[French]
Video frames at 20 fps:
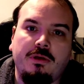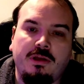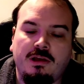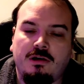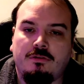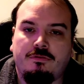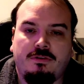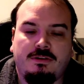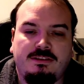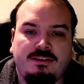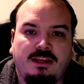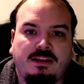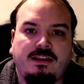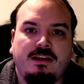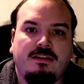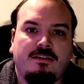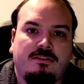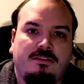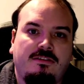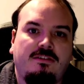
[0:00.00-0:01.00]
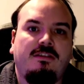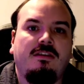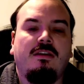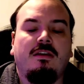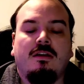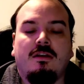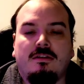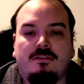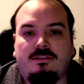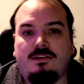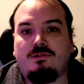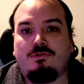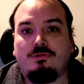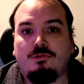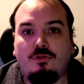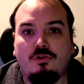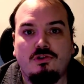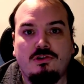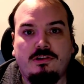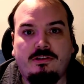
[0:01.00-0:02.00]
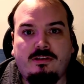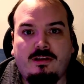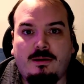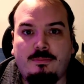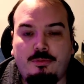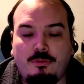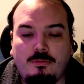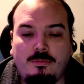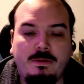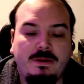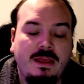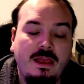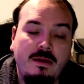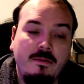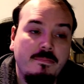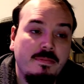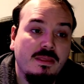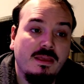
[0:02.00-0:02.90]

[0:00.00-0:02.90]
et en fait tada si, c'est juste que je les ai un peu oubliés.